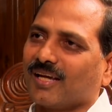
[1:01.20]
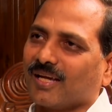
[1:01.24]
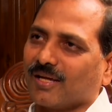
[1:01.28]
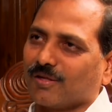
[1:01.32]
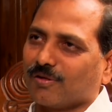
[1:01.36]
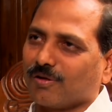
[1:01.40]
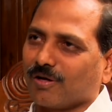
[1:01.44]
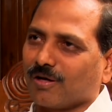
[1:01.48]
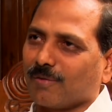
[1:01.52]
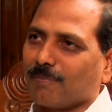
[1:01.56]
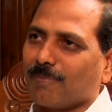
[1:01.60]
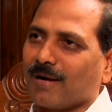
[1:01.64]

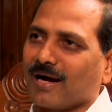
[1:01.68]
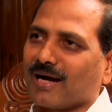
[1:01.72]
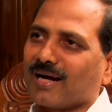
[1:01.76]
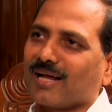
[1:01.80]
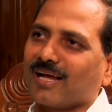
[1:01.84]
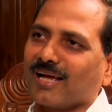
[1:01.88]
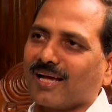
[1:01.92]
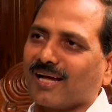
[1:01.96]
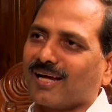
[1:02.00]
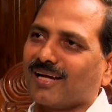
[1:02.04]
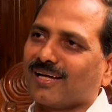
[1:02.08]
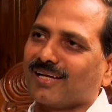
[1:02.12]
ఏదో ఒక
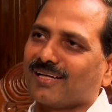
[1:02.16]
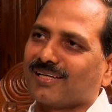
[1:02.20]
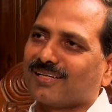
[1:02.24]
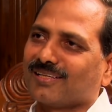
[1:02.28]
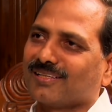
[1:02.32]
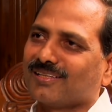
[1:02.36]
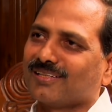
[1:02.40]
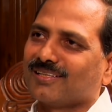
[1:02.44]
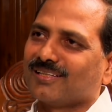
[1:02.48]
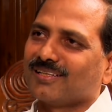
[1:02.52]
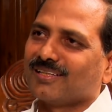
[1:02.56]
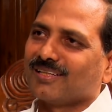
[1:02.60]
బండ వేయాలి
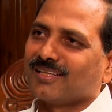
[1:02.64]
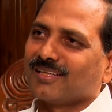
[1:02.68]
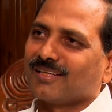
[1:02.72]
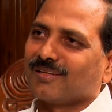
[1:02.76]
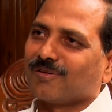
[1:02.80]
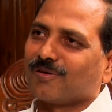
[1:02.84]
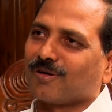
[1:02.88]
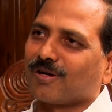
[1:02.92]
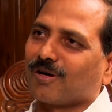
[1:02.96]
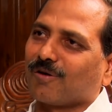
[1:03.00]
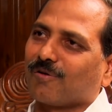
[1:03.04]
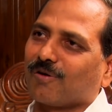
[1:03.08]

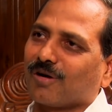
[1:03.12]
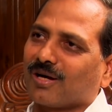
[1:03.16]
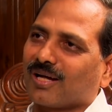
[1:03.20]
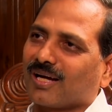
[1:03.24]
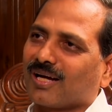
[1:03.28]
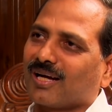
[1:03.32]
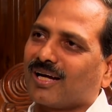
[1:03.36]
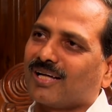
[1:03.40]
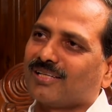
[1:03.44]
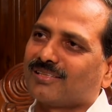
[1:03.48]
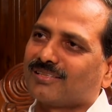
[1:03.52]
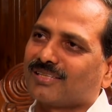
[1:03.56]
ఒక గుడ్డ
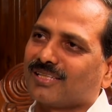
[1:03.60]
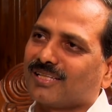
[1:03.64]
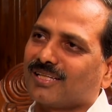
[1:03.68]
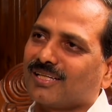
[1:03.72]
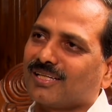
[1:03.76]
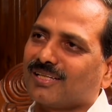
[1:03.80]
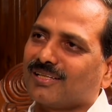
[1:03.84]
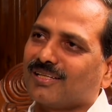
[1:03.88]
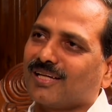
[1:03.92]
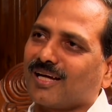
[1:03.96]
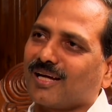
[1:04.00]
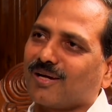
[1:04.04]
కాల్చి
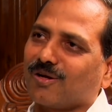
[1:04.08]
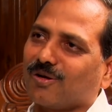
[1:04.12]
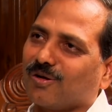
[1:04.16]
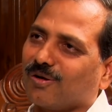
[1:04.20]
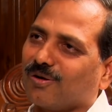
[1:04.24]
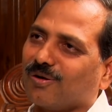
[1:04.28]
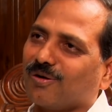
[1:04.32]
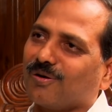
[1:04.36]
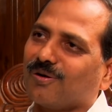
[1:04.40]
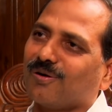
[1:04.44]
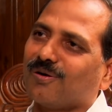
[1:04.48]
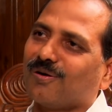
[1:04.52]
దానిలో
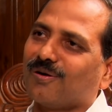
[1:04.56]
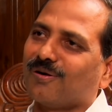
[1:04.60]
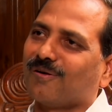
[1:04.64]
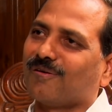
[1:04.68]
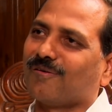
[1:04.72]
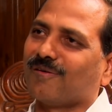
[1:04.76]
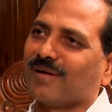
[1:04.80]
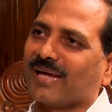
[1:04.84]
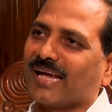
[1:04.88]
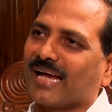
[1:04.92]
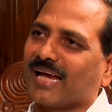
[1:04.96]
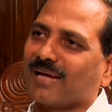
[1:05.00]

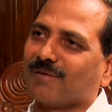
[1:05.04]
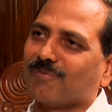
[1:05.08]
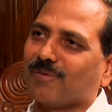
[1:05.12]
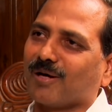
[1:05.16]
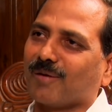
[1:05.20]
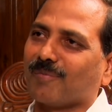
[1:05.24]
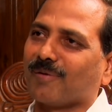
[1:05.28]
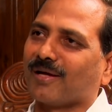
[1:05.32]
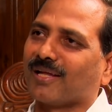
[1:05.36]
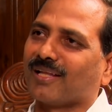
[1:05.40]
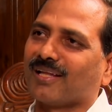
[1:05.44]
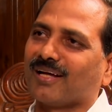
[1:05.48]
వేయాలి
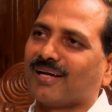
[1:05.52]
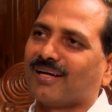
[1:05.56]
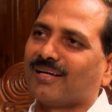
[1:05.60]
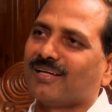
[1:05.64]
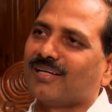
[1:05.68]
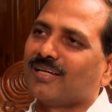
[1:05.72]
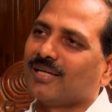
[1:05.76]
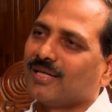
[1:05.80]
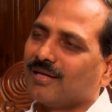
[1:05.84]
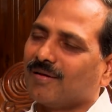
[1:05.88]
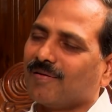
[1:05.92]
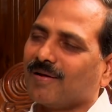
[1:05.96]
మా మీద
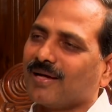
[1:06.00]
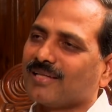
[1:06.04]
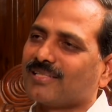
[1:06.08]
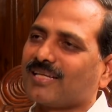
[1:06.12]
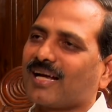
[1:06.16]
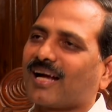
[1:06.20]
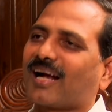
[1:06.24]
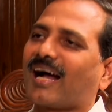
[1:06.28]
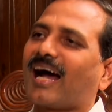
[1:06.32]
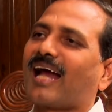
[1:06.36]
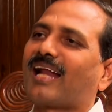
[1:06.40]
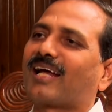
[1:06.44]

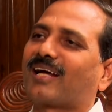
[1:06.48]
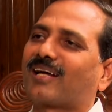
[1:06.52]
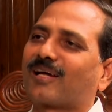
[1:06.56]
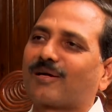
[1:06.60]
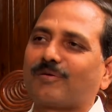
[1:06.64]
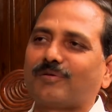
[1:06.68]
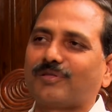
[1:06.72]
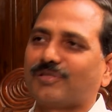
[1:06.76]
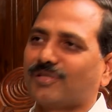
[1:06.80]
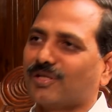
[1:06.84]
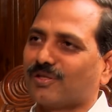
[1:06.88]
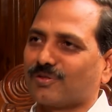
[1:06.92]
వేసే
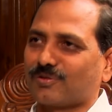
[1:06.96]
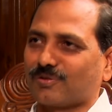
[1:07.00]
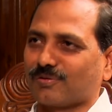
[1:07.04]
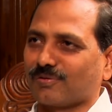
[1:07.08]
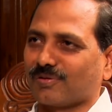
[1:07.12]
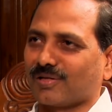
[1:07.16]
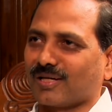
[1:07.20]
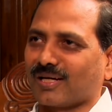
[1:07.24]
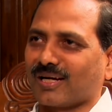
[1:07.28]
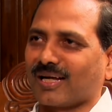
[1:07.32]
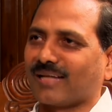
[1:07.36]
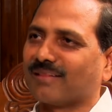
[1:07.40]
కార్యక్రమం
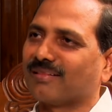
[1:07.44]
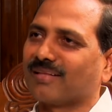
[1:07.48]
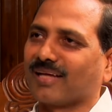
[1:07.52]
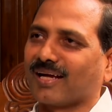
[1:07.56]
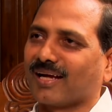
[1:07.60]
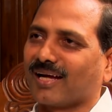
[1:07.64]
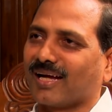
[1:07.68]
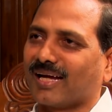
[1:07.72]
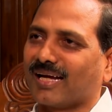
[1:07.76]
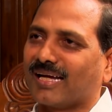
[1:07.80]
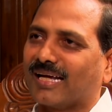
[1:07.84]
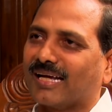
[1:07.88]
చేస్తున్నారు
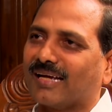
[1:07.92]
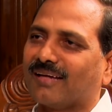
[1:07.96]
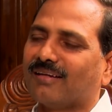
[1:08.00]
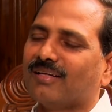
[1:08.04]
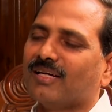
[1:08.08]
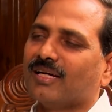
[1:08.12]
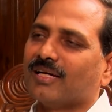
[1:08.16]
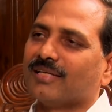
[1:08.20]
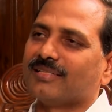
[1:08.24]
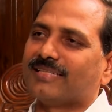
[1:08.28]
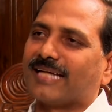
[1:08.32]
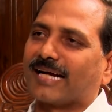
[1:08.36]
అంతేగాని
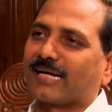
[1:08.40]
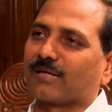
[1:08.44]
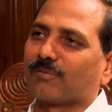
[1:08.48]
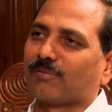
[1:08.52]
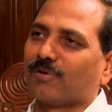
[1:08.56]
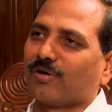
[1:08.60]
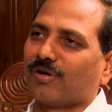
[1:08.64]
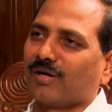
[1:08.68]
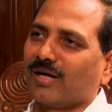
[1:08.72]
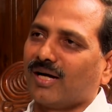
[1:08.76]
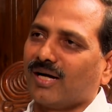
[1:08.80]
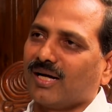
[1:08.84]

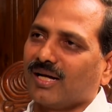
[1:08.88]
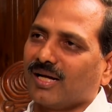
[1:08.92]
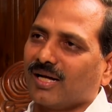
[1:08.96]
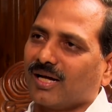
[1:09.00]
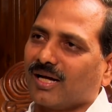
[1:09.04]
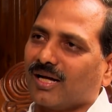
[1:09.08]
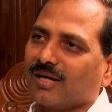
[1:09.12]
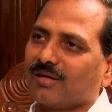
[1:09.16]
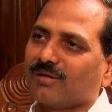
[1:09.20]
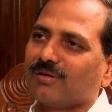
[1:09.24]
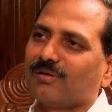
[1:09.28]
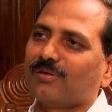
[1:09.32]
జగన్మోహన్ రెడ్డి
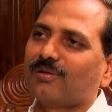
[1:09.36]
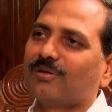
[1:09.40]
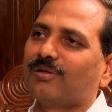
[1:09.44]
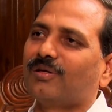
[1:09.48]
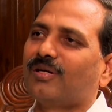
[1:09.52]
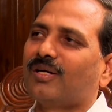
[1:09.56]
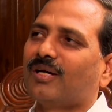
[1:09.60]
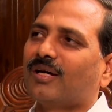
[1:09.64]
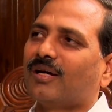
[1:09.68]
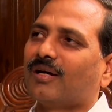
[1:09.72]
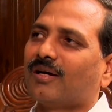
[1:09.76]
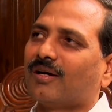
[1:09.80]
గారు
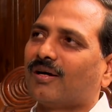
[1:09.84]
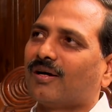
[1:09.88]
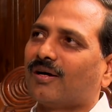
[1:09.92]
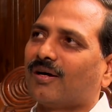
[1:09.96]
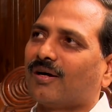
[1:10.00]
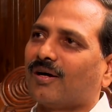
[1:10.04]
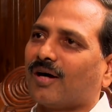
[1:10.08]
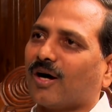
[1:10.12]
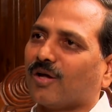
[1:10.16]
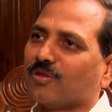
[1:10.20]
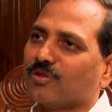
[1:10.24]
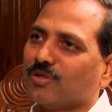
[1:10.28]

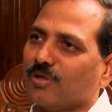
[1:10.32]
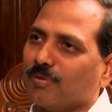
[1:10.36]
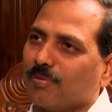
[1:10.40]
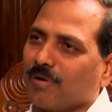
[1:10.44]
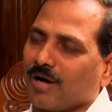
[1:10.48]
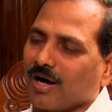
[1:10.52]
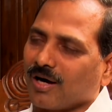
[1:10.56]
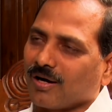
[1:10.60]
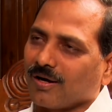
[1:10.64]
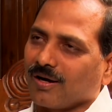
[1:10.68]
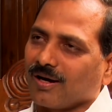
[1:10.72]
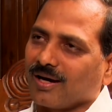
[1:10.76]

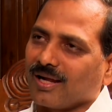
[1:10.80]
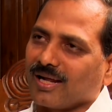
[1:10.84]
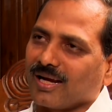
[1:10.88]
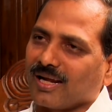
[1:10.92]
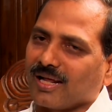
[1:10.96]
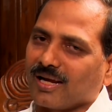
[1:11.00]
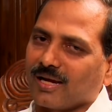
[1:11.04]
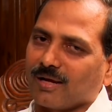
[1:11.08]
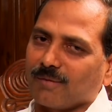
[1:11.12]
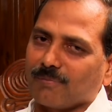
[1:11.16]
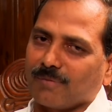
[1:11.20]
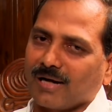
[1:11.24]
అందుబాటులో
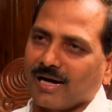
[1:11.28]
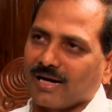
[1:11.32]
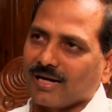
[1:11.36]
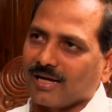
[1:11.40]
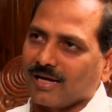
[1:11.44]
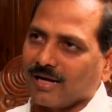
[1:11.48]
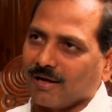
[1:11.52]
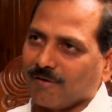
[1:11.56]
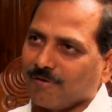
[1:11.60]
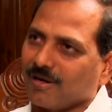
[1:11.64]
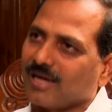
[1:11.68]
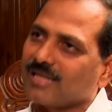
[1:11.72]
లేనరే మాట
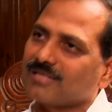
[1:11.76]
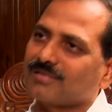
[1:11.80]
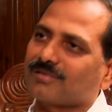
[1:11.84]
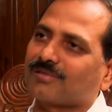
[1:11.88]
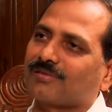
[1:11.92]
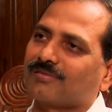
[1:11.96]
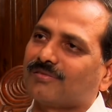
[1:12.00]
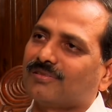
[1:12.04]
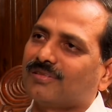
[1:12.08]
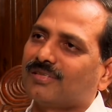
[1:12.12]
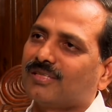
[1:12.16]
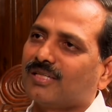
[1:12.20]

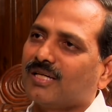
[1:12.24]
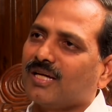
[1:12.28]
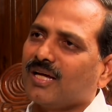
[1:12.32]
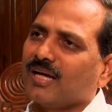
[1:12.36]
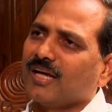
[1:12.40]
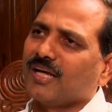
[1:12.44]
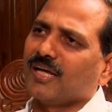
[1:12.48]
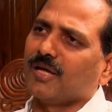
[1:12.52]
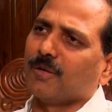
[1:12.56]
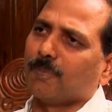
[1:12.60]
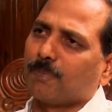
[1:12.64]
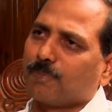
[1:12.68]
అవాస్తవం
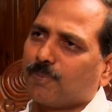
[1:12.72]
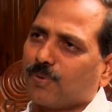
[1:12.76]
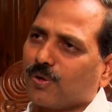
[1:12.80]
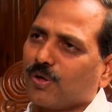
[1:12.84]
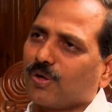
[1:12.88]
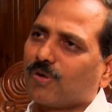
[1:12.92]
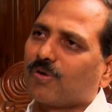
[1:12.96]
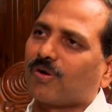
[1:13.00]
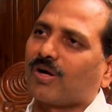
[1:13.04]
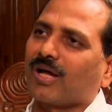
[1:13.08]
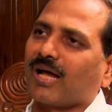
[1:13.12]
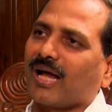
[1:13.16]

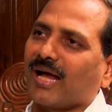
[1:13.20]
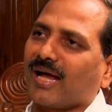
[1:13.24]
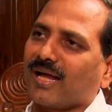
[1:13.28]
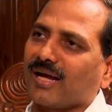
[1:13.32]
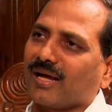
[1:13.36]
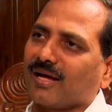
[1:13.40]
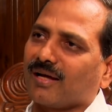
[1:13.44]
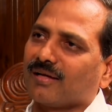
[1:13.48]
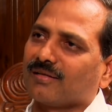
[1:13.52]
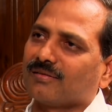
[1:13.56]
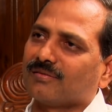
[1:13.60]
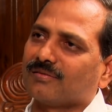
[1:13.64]
ఎప్పుడు కూడా
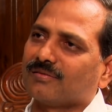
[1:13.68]
ఆయన